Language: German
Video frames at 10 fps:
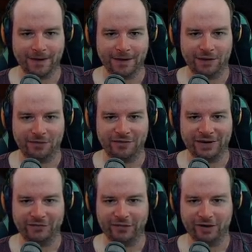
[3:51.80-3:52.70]
Auch wenn wir
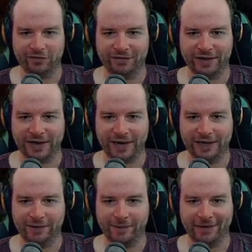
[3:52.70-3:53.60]
dafür natürlich wieder
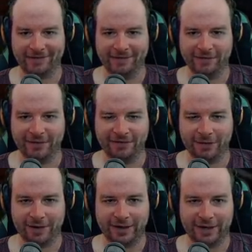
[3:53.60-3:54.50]
keine passende Waffe
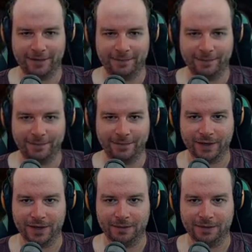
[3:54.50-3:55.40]
dabei haben.
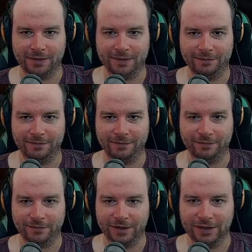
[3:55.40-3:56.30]
Aber
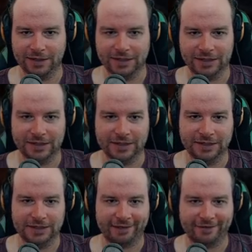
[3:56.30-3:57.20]

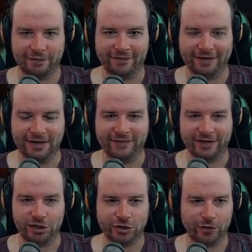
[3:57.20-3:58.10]
das soll uns ja nie
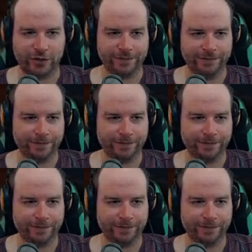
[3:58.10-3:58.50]
weiter stören.